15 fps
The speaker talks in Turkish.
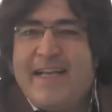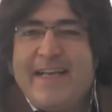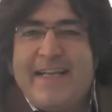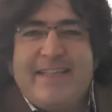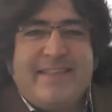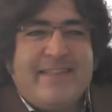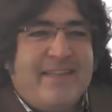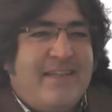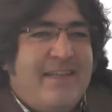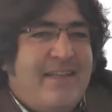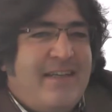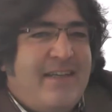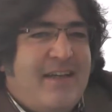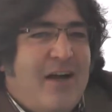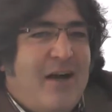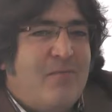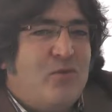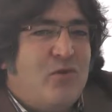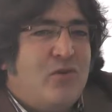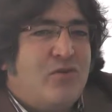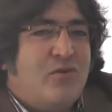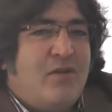hissini
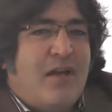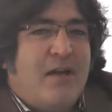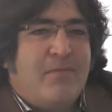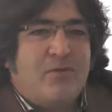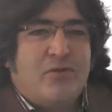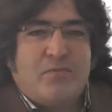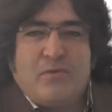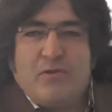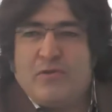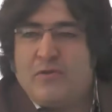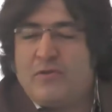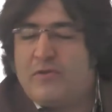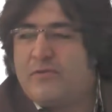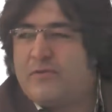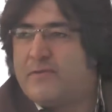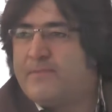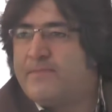hamdolsun almış bulunuyoruz.